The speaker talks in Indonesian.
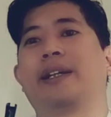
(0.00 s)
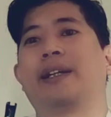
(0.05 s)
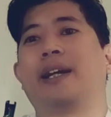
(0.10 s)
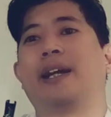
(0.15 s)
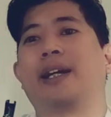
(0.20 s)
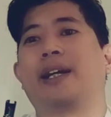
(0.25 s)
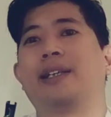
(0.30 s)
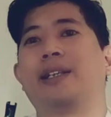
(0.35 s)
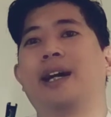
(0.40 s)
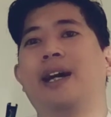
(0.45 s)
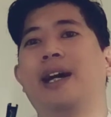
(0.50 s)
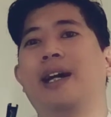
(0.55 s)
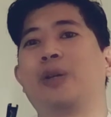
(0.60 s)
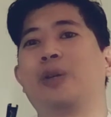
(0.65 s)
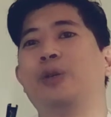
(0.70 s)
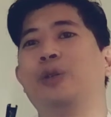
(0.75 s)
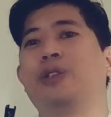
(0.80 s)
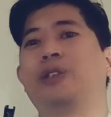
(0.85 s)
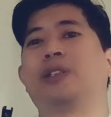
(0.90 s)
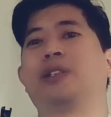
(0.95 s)
Ya kita
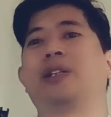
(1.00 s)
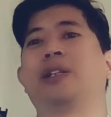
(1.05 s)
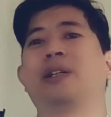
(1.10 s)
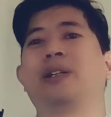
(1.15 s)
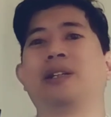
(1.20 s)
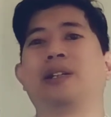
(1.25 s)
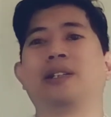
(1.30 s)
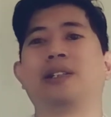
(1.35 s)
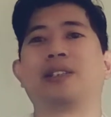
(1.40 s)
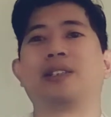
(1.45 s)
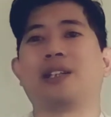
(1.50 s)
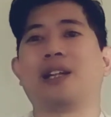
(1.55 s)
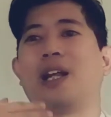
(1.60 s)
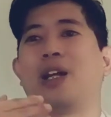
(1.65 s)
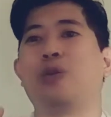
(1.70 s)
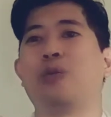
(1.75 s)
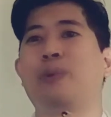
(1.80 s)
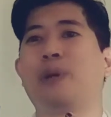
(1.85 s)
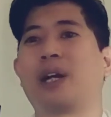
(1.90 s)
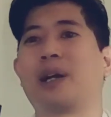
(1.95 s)
harus
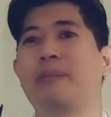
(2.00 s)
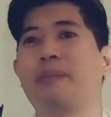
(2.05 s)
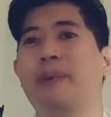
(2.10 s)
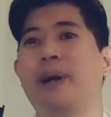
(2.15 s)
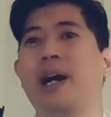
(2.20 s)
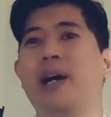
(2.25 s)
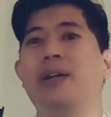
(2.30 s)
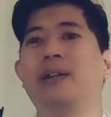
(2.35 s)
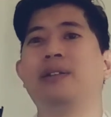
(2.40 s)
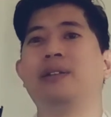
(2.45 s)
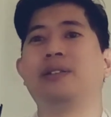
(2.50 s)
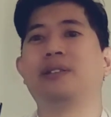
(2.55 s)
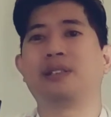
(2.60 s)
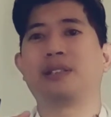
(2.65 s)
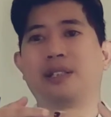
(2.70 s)
selalu berkembang